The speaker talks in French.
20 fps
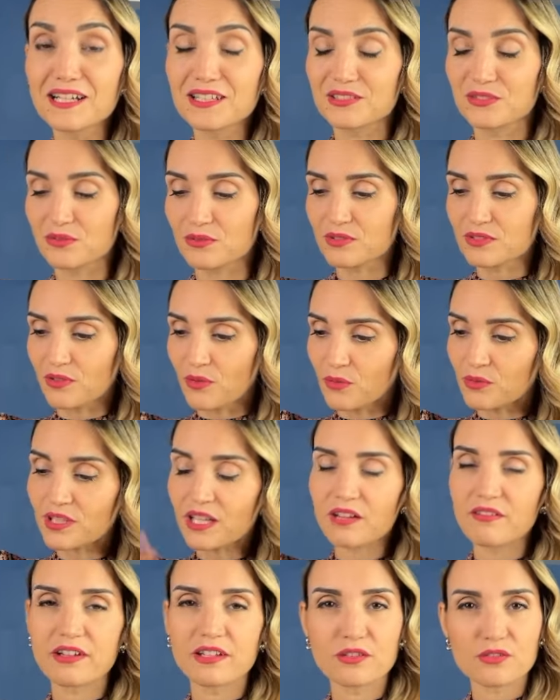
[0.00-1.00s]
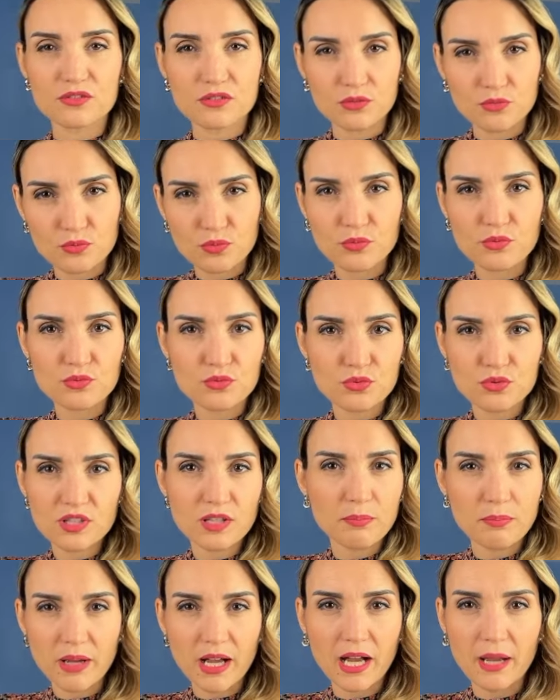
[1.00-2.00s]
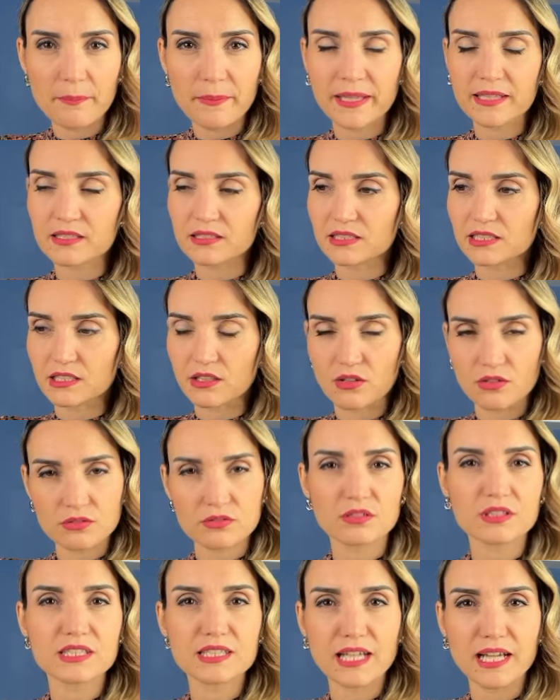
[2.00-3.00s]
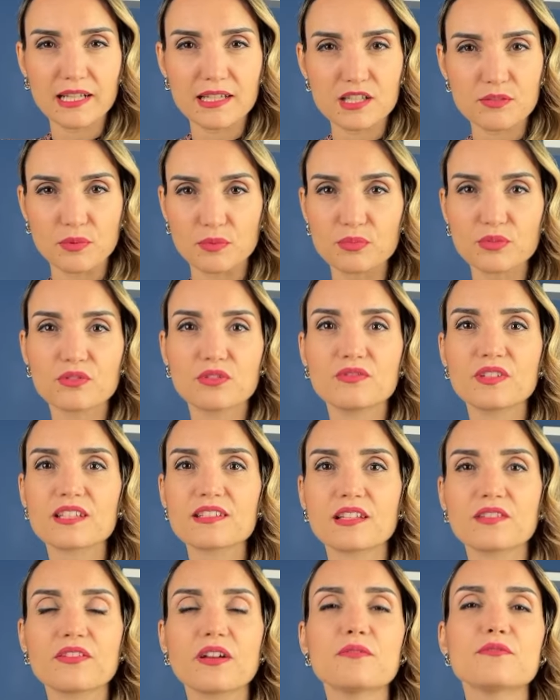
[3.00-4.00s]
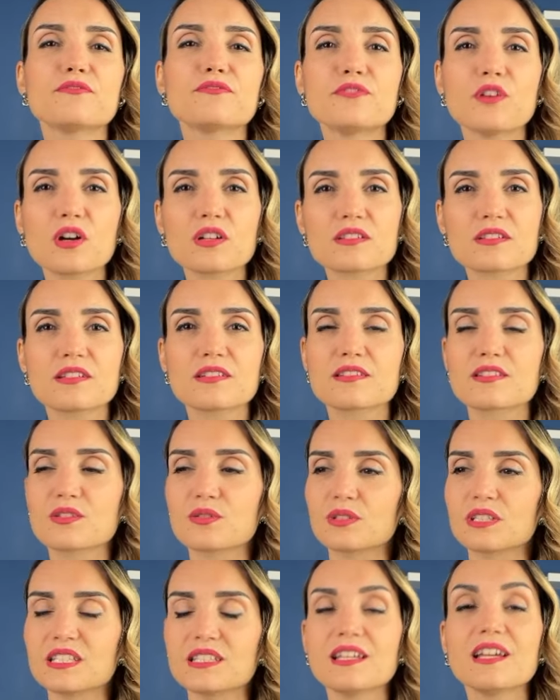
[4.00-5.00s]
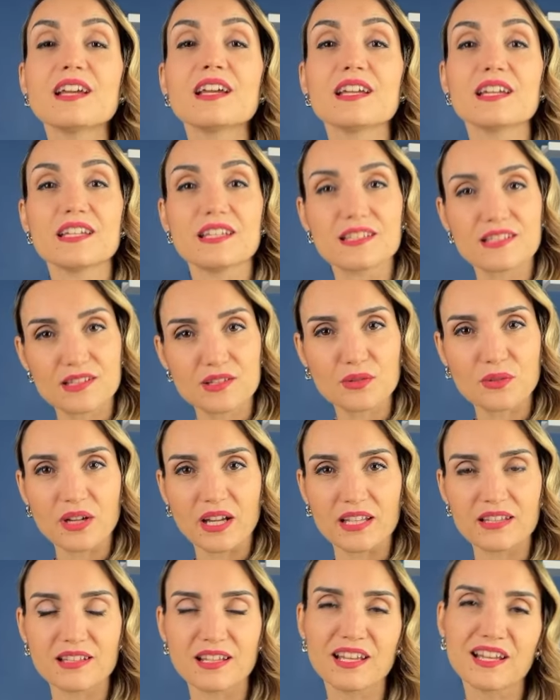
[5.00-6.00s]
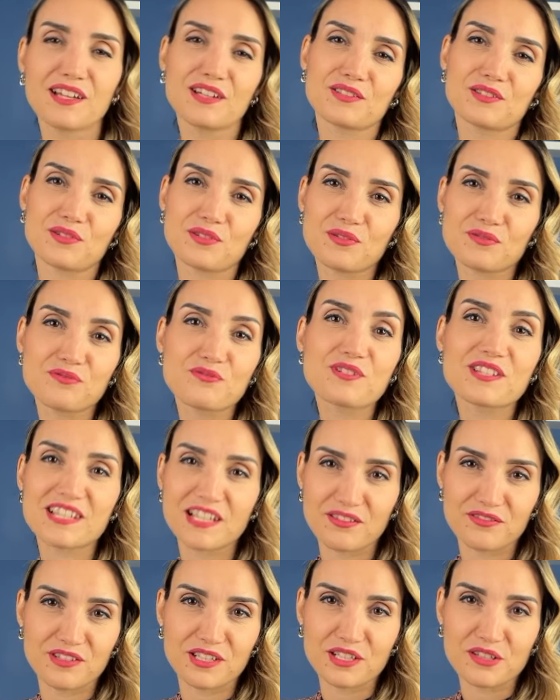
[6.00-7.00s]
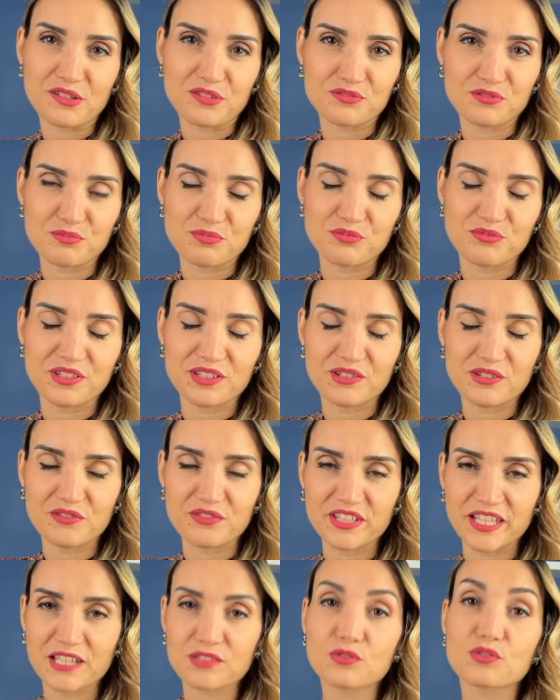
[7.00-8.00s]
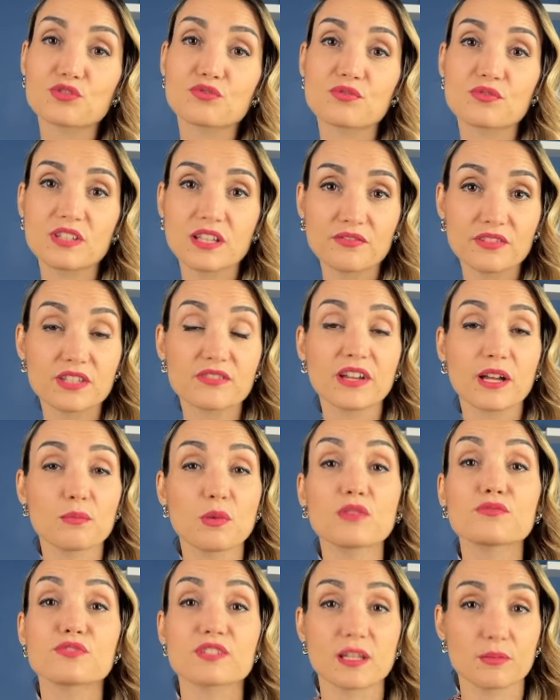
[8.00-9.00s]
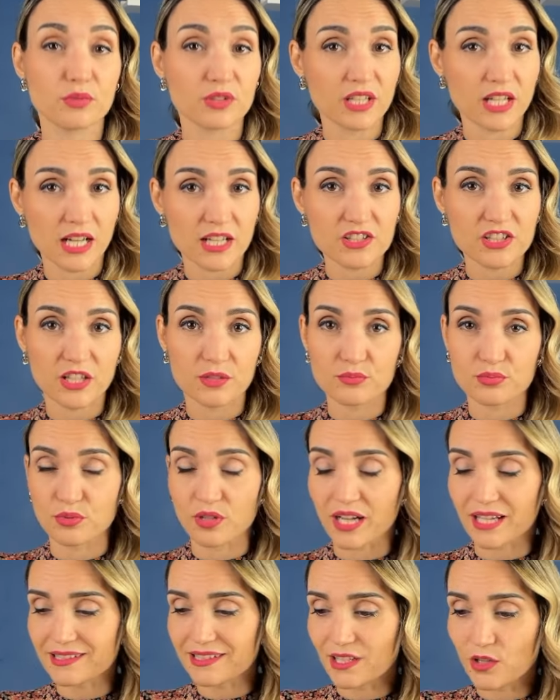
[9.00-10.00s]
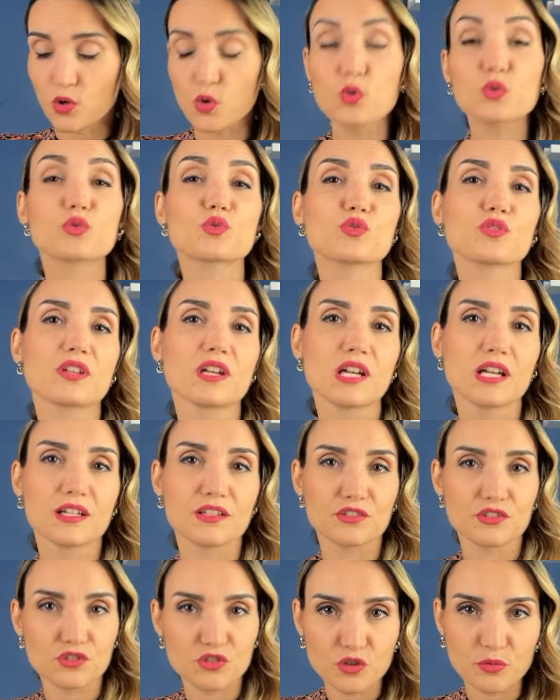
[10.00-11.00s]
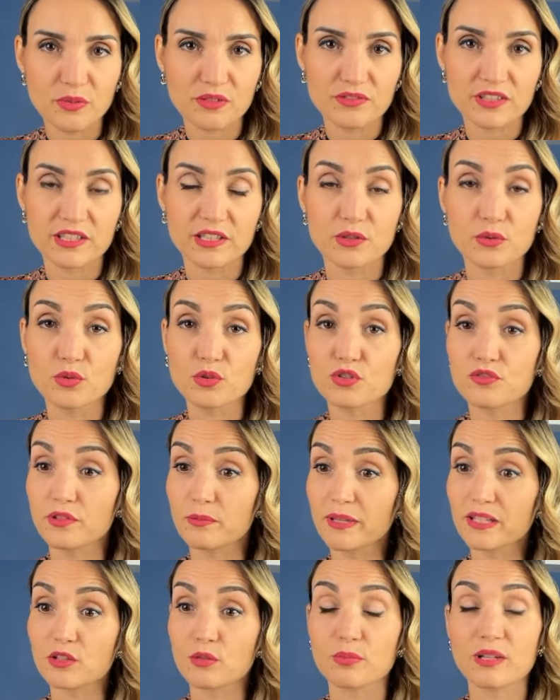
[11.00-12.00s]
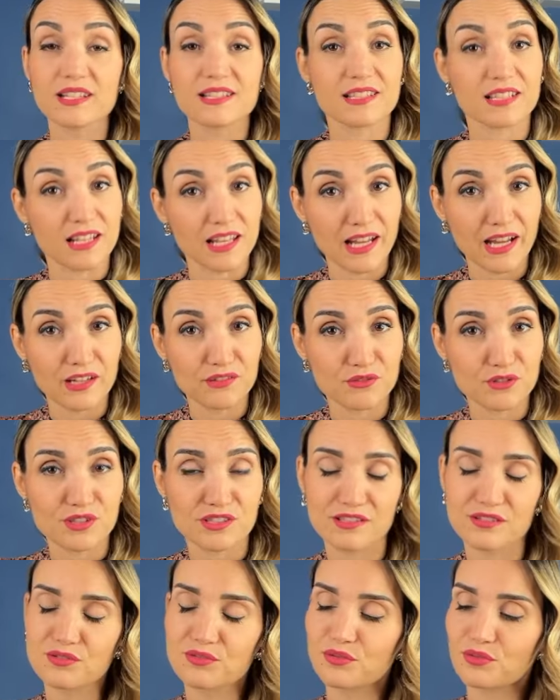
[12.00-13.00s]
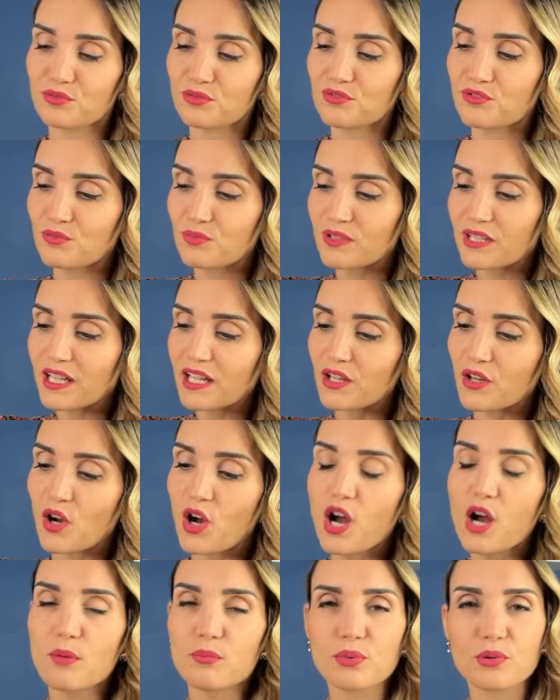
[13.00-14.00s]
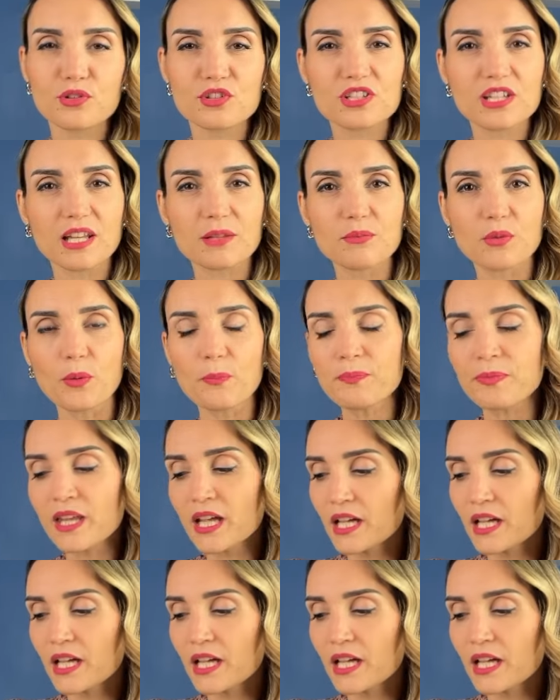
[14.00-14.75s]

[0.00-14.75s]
Donc on travaille ensemble tous ces paramètres qui rentrent dans le charisme pour devenir cette femme forte, solide et sereine que vous savez que vous pouvez devenir. Donc je vous invite vraiment à vous abonner à la chaîne pour rater aucune de mes vidéos. Je vais mettre en place des lives aussi sur YouTube très euh, prochainement.